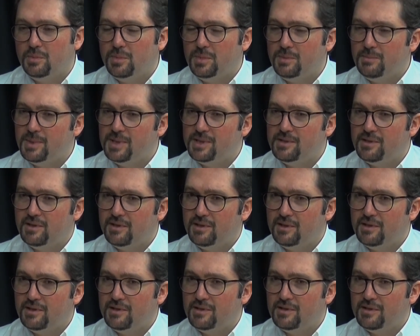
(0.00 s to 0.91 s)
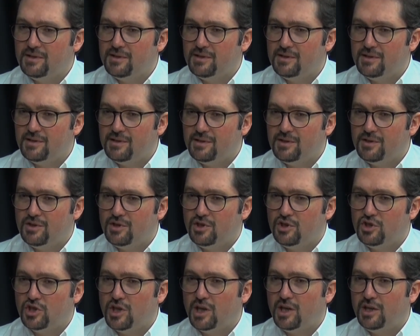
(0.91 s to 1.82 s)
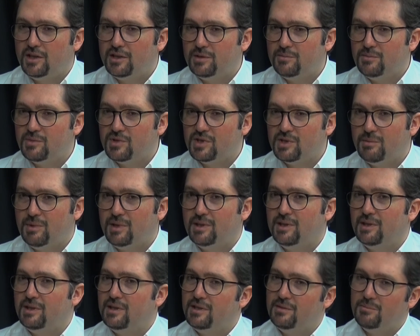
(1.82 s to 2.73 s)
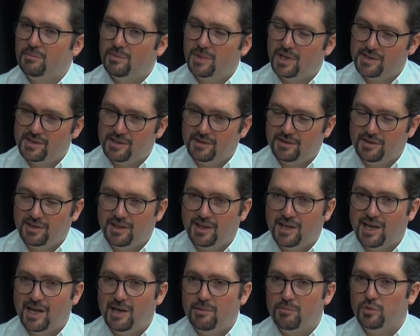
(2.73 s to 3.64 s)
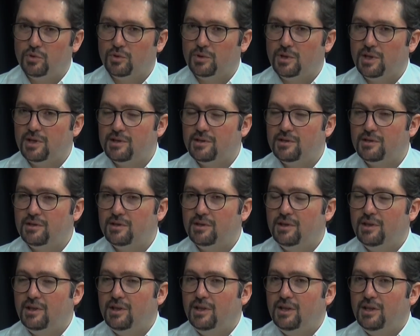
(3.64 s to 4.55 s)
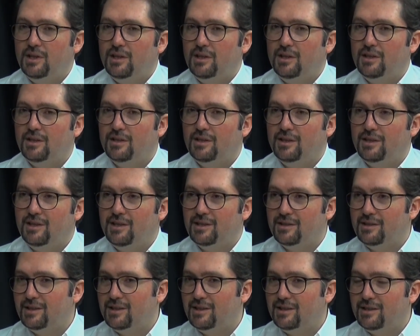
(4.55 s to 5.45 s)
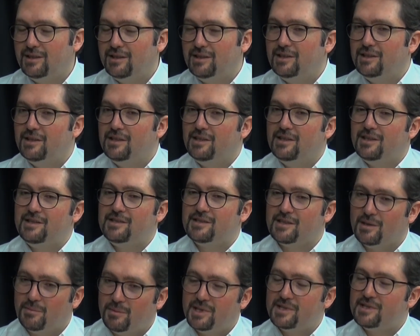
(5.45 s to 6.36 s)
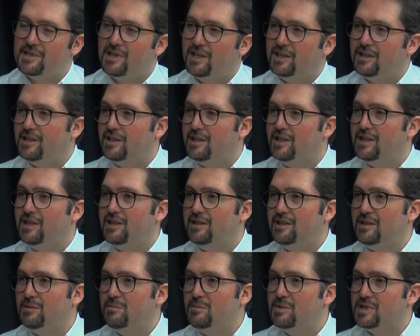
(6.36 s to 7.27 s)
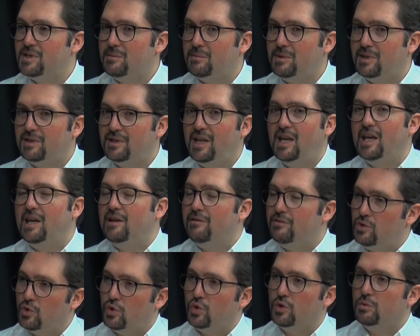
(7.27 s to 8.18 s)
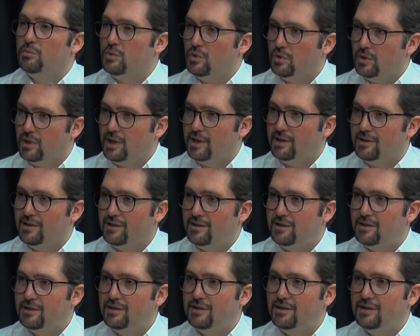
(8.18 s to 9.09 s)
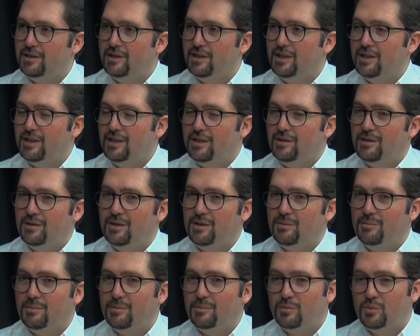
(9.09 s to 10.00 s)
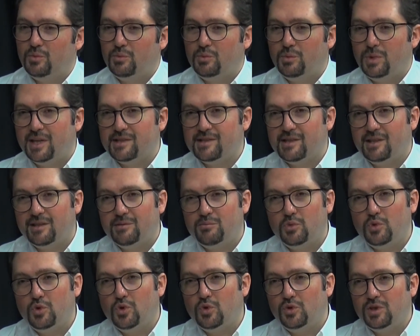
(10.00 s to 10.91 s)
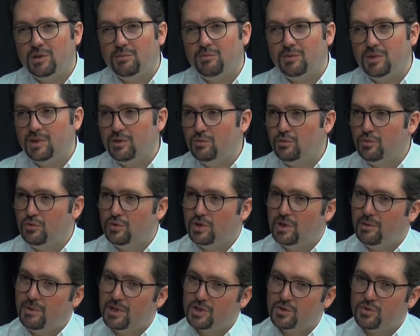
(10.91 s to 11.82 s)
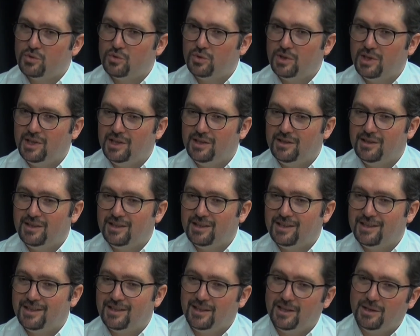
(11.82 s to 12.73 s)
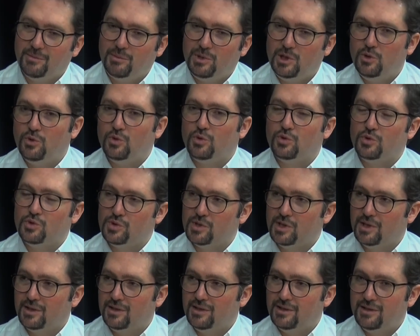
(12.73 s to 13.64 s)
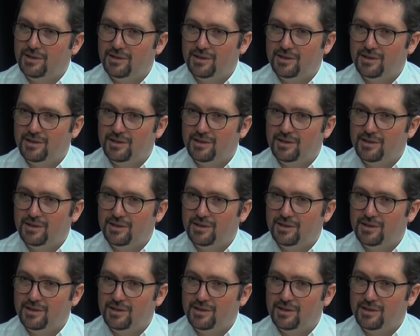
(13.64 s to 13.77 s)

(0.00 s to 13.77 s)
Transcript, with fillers: biz dedi çağırdığımız zaman dedi bazen dedi gelmiyorlar. E, ya da sabah saatlerinde gittiğimiz zaman da evde olmuyorlar dedi. Ee, bazen bu yöntemi dedi uygulamak zorundaydı kalabiliyoruz dedi.